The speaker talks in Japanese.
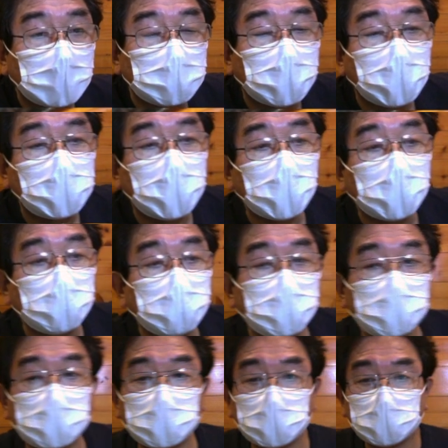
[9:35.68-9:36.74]
ダイヤ川の
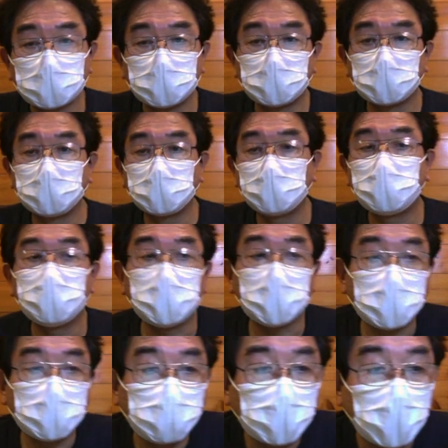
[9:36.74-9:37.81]
濁
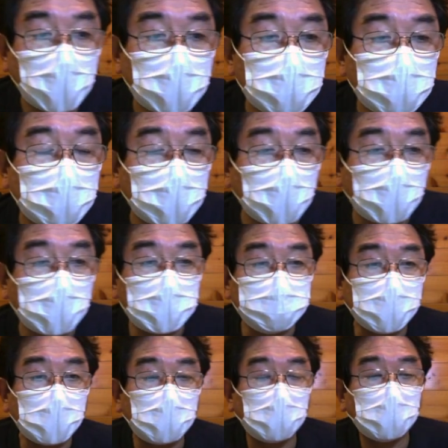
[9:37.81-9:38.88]
りの原因って一
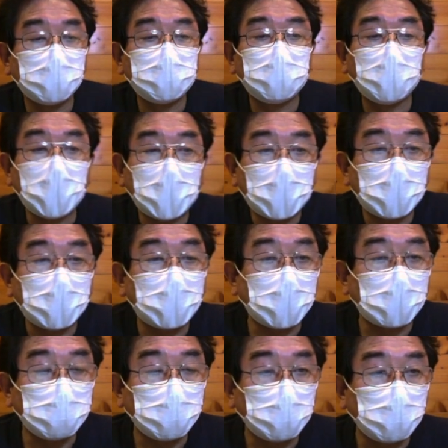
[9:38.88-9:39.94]
番多いのが、
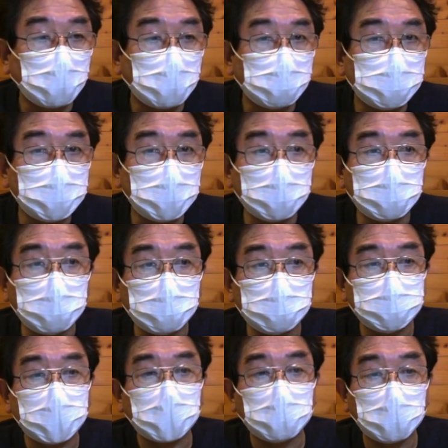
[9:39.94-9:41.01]
新京
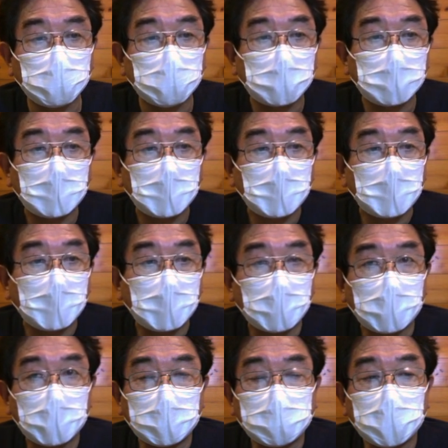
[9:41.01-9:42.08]
下の
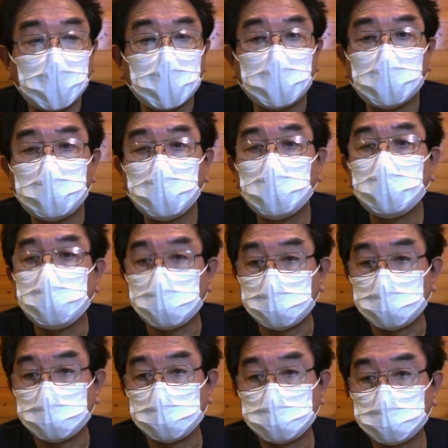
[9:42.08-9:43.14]
稲荷川合
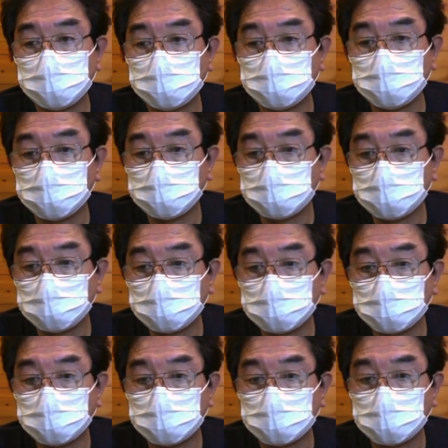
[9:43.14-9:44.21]
流
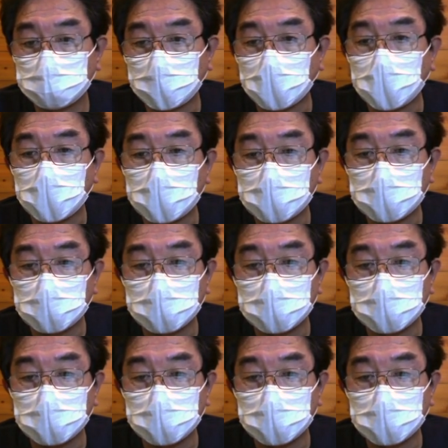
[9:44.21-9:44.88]
から、